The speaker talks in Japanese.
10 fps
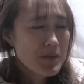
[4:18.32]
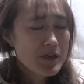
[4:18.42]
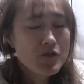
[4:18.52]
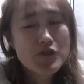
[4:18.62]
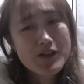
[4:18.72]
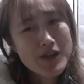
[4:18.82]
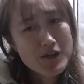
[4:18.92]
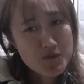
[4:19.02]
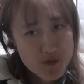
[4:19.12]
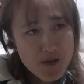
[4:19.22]
いろいろあったけ
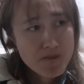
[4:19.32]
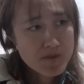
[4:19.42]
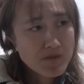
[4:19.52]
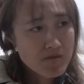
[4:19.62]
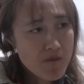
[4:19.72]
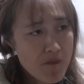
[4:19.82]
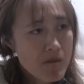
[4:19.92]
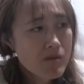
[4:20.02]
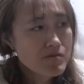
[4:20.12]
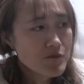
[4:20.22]
どもね、うん、
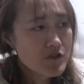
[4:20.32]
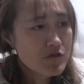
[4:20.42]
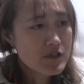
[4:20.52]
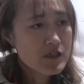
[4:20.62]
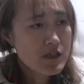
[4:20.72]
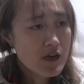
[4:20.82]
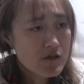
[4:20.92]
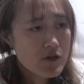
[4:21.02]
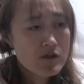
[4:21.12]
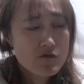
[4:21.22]
正直に書い
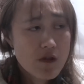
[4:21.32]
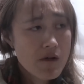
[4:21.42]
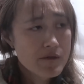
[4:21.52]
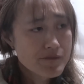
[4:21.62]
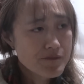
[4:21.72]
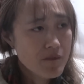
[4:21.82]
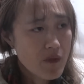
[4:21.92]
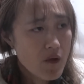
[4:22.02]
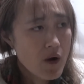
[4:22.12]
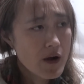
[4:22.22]
とかんとね、
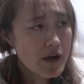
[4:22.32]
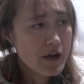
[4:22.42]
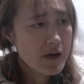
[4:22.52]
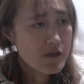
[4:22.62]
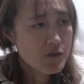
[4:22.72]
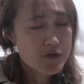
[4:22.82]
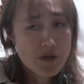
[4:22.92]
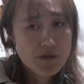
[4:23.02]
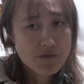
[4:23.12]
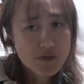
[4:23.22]
うん、分からへんからと思って
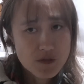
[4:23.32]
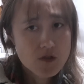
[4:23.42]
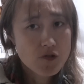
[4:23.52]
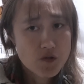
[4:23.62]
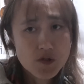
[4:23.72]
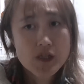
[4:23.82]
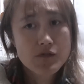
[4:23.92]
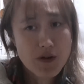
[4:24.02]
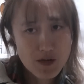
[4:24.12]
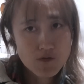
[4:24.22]
一応正直に
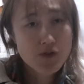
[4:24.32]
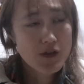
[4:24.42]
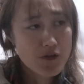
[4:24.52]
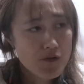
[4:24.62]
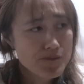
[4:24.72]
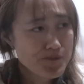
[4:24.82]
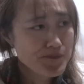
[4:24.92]
は書いといてんけど。う